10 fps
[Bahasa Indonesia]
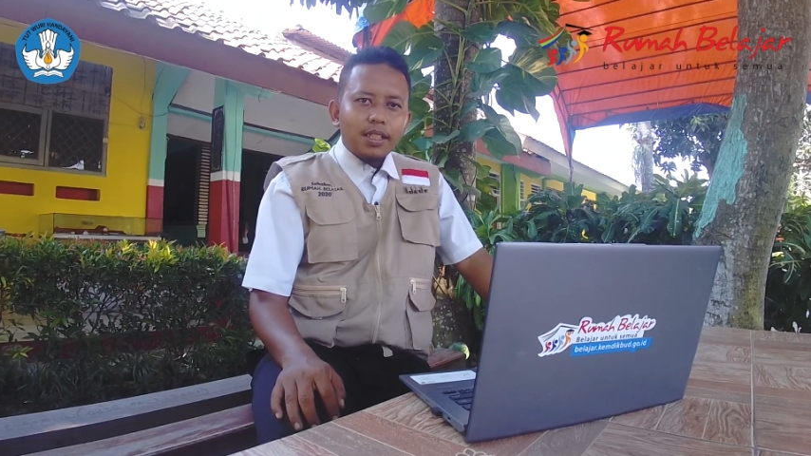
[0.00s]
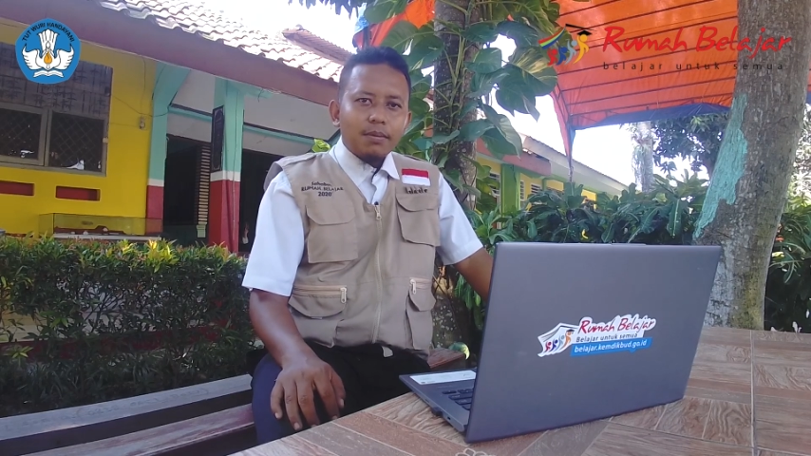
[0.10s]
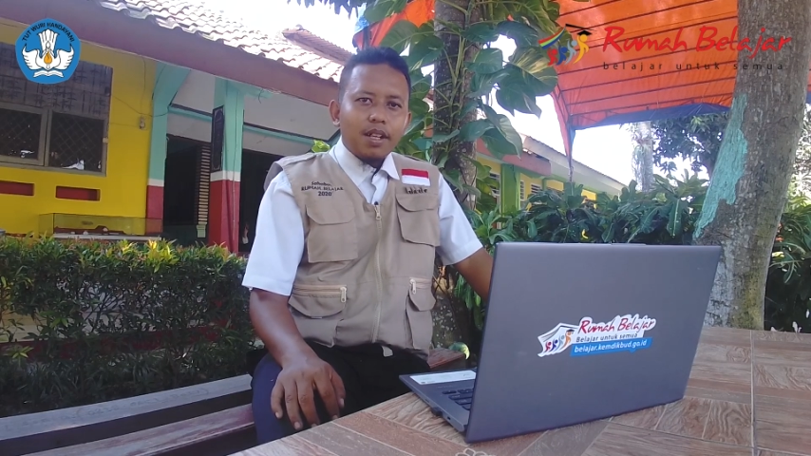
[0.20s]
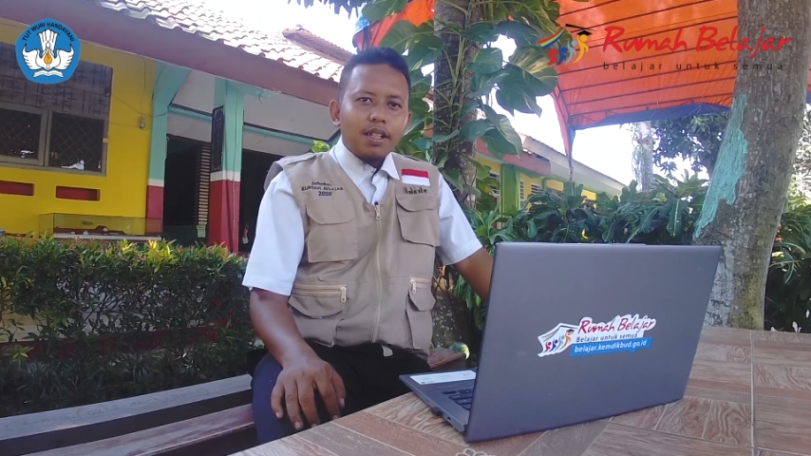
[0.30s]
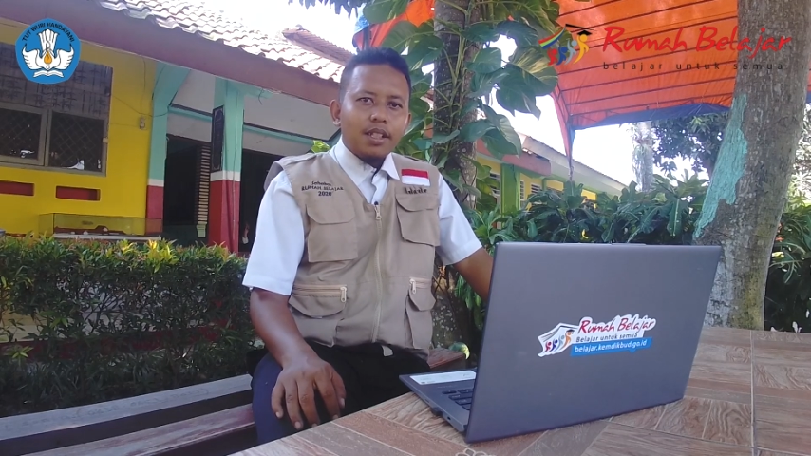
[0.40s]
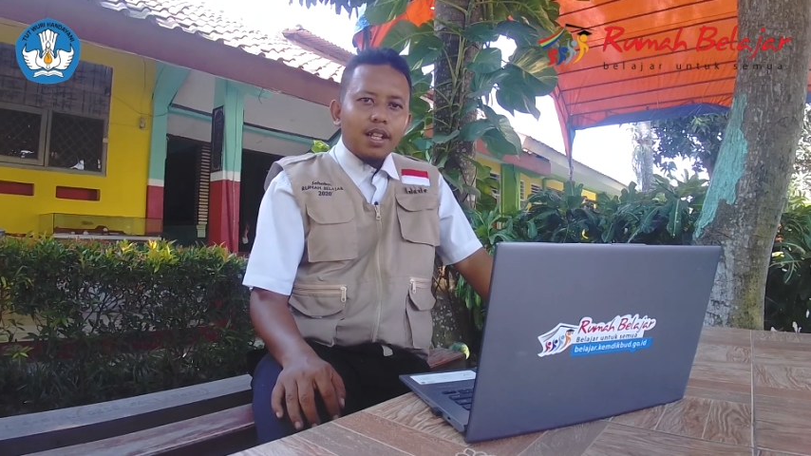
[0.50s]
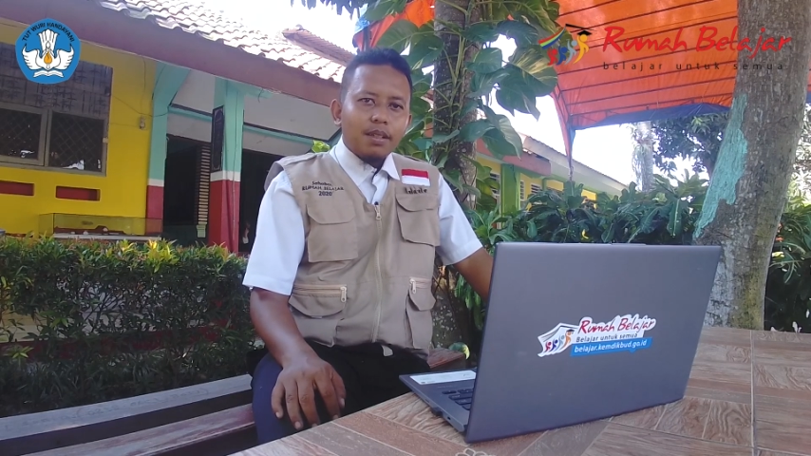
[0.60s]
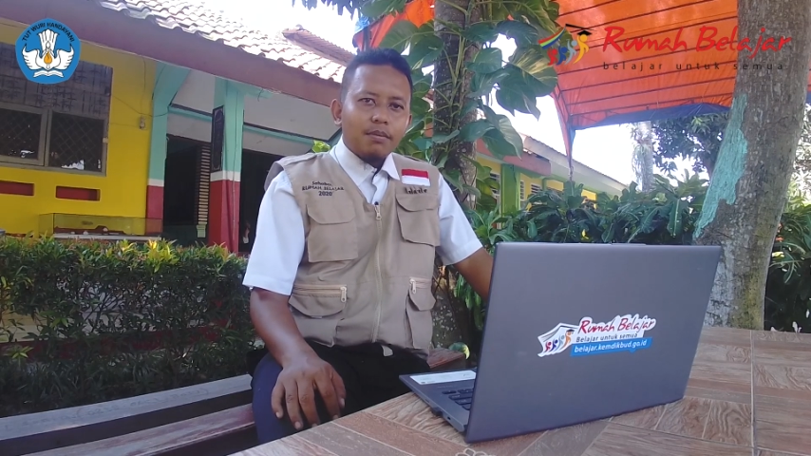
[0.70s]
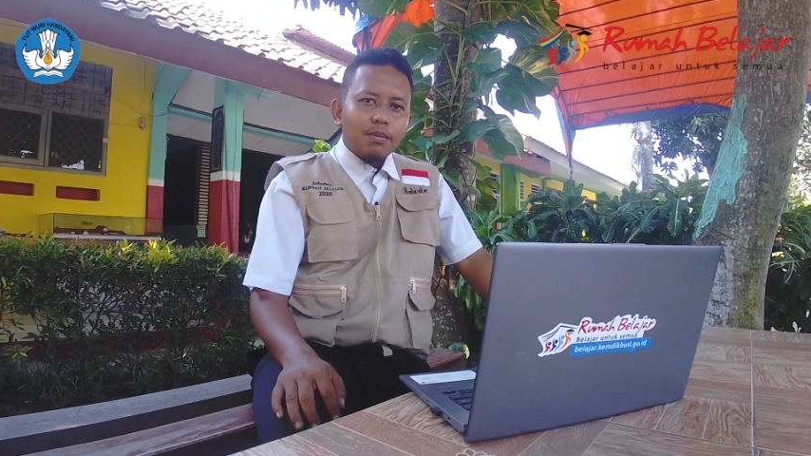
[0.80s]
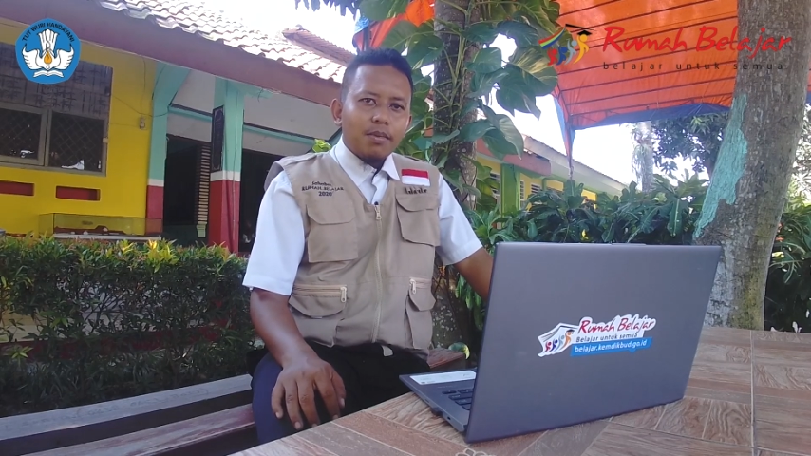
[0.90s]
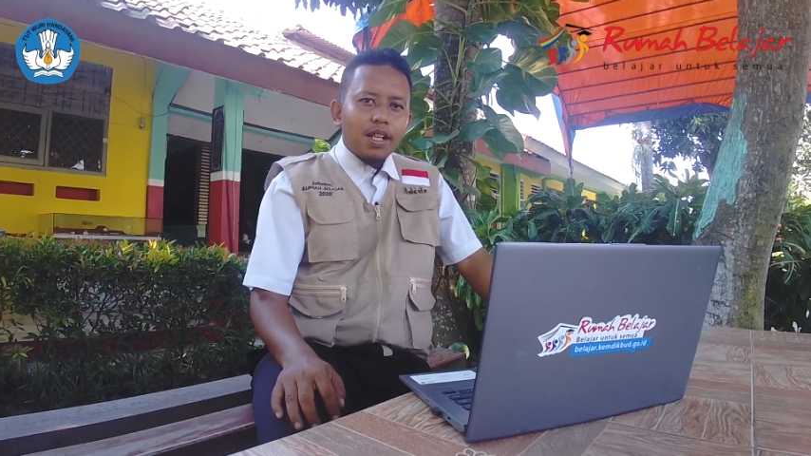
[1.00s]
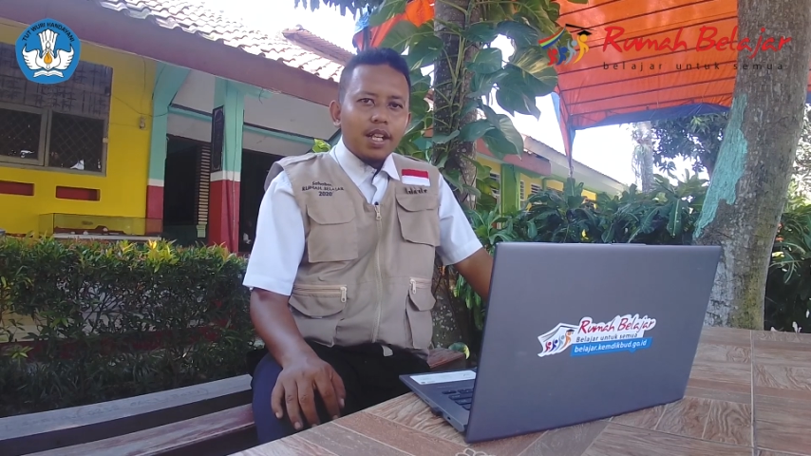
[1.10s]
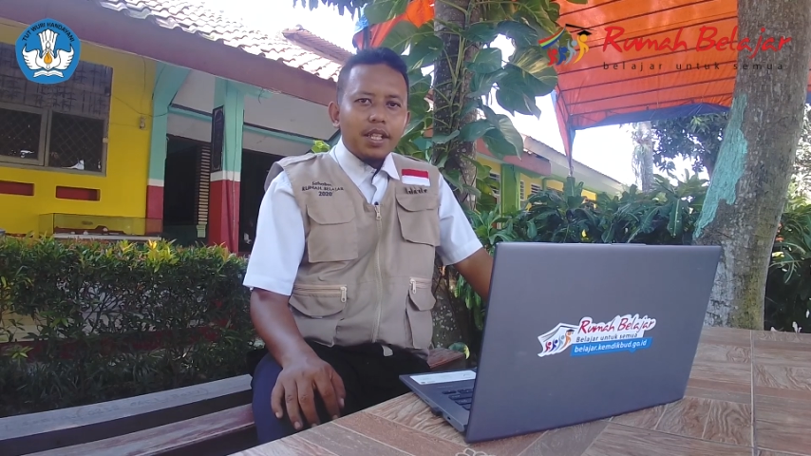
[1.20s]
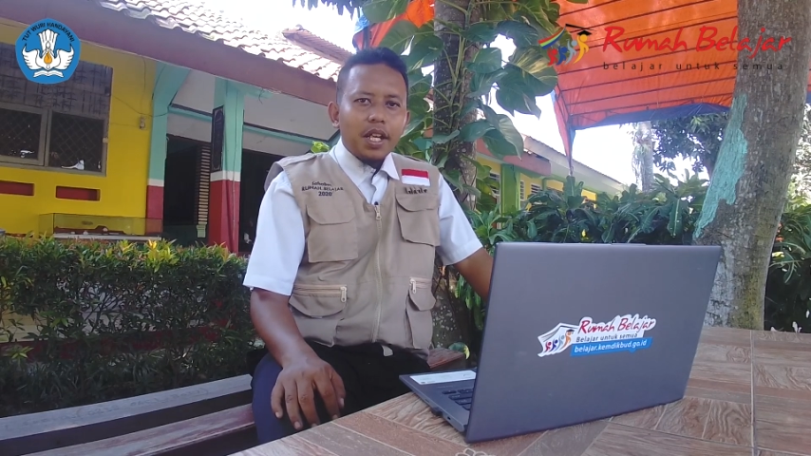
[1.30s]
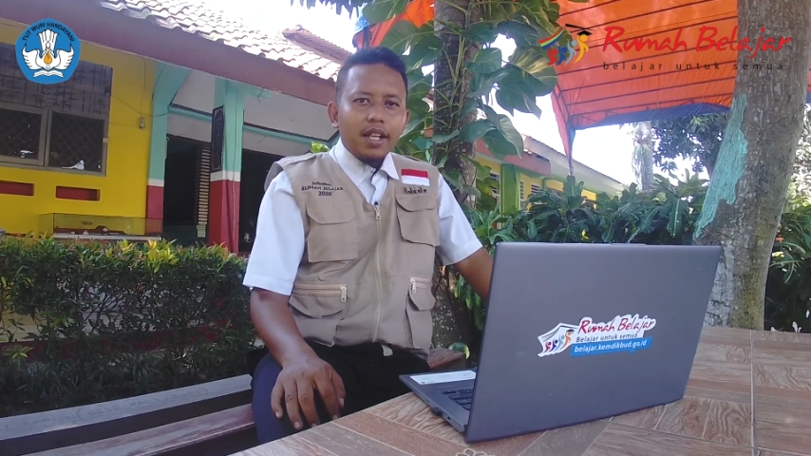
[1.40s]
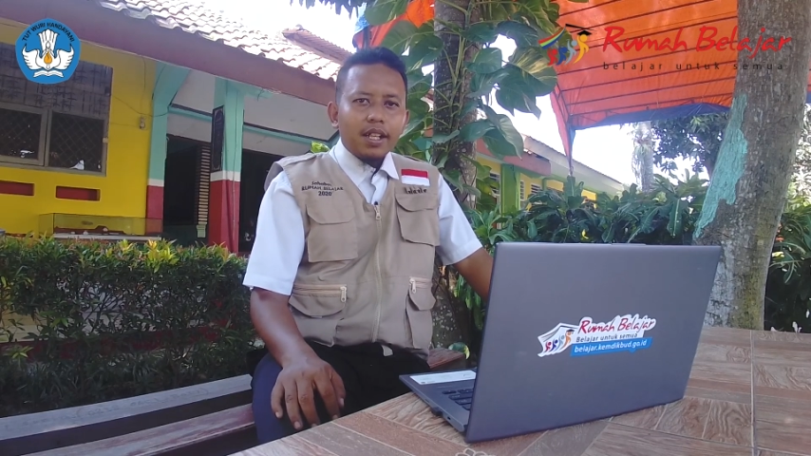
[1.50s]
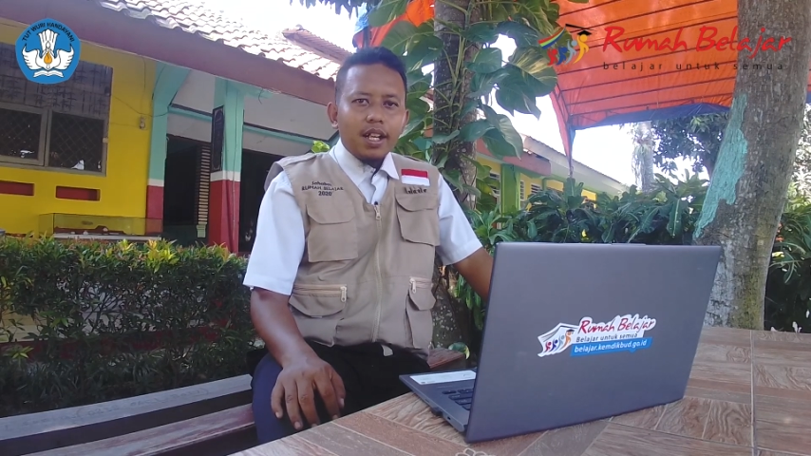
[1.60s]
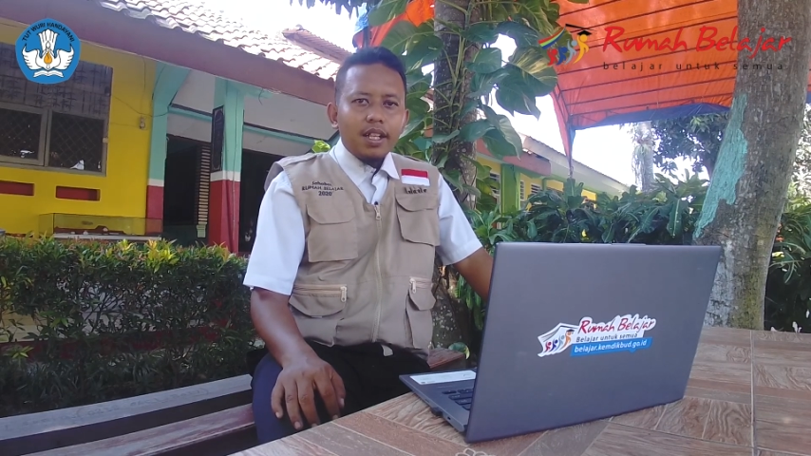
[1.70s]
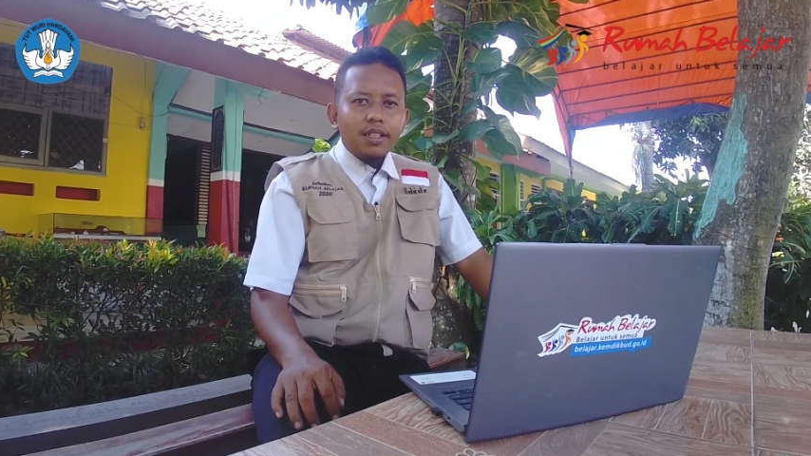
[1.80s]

teman dari berbagai daerah